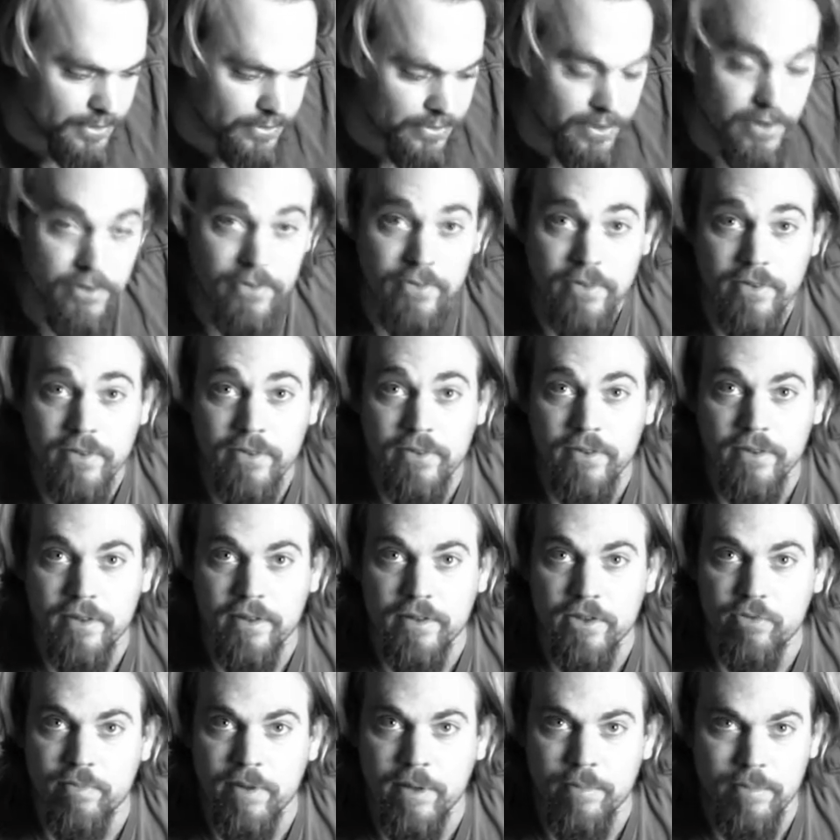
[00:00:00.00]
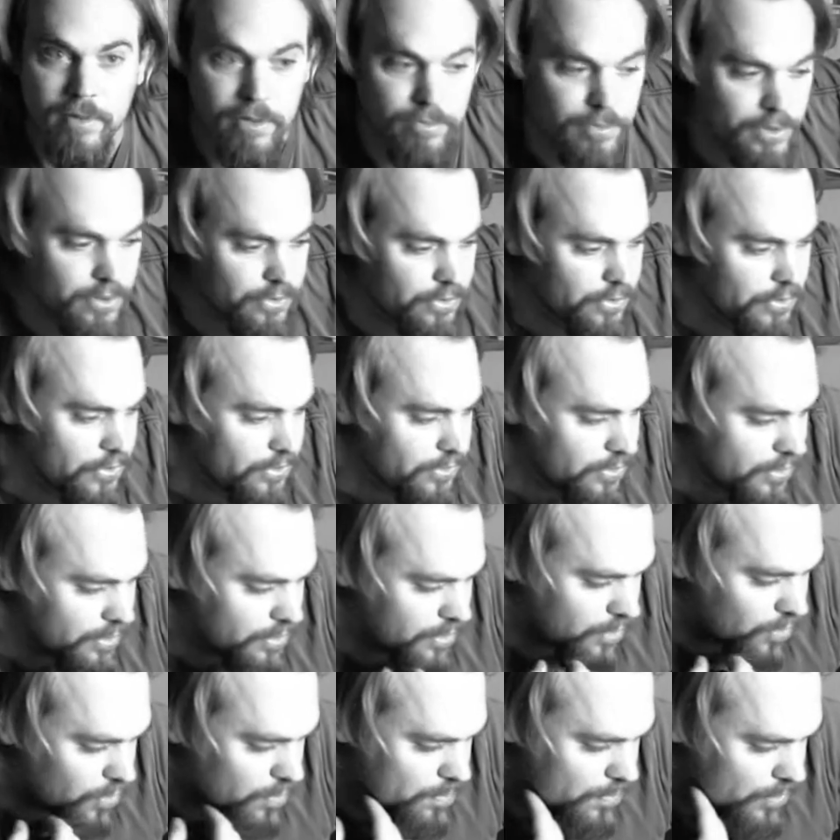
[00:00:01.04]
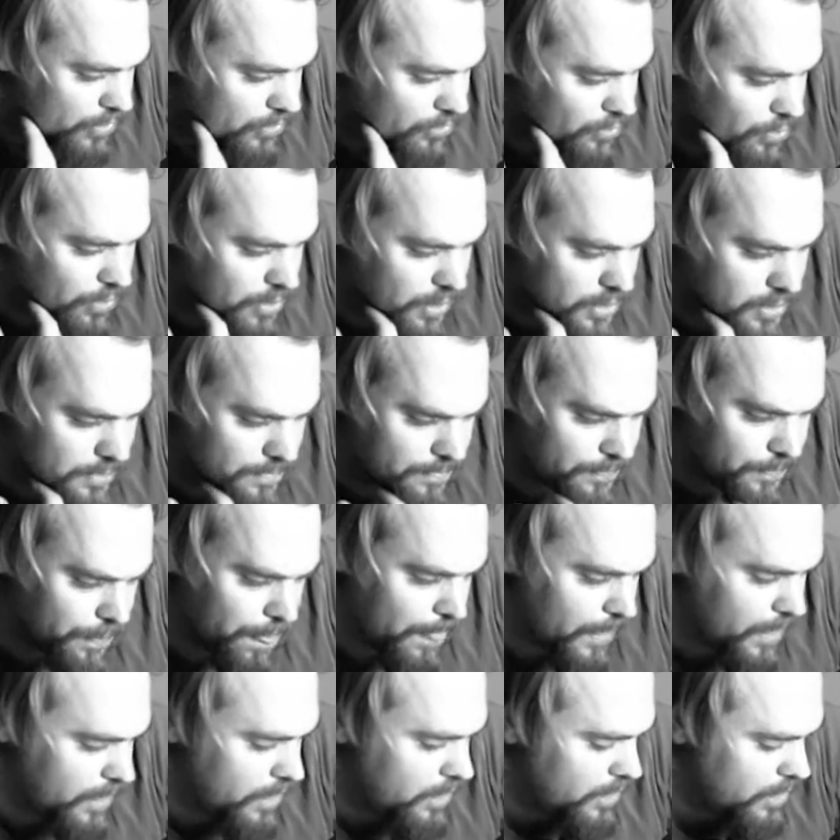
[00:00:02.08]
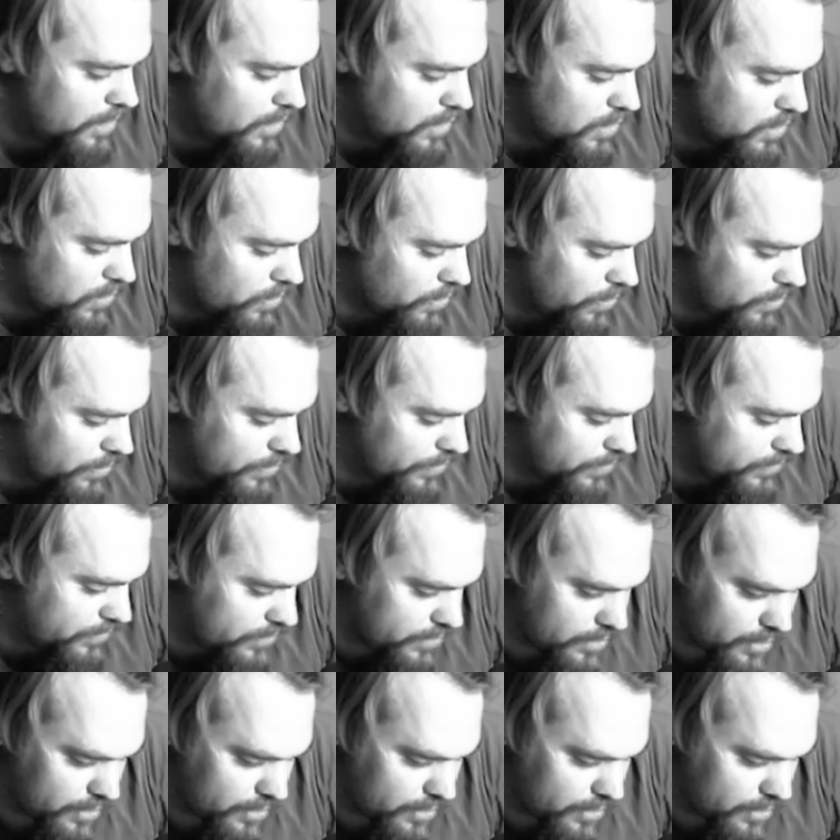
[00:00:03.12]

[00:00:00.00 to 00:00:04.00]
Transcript: Das heißt, es, ich spare mir immer dieses äh, Rumgesuche. Und äh,